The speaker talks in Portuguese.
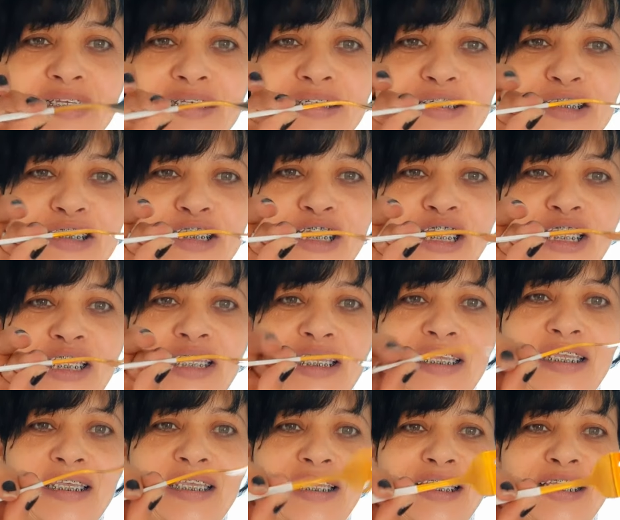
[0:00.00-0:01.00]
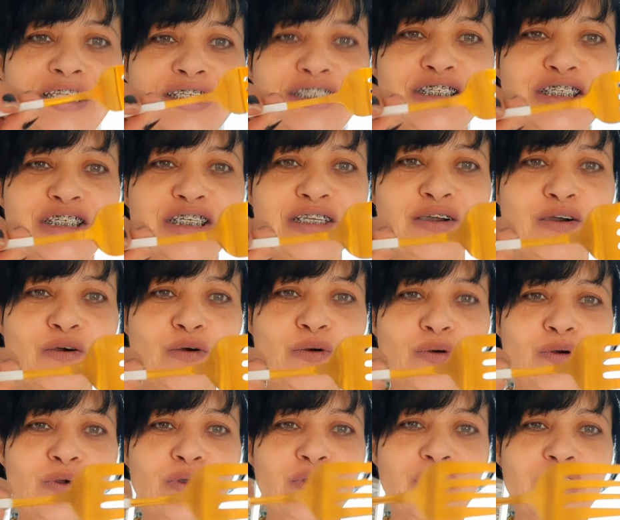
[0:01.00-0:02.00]
Gente,
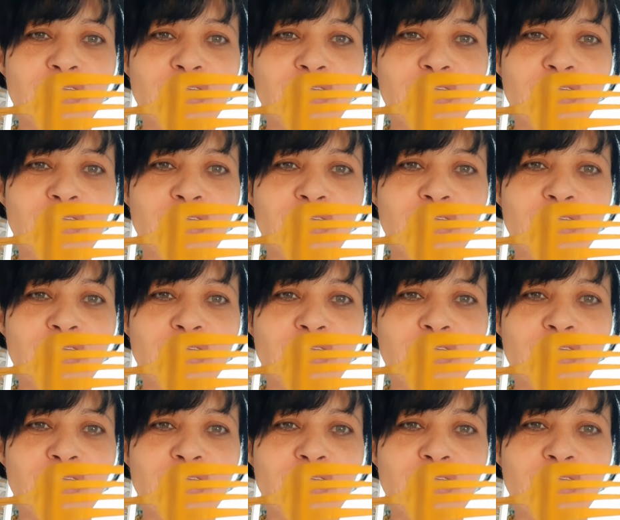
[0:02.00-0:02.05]
ó.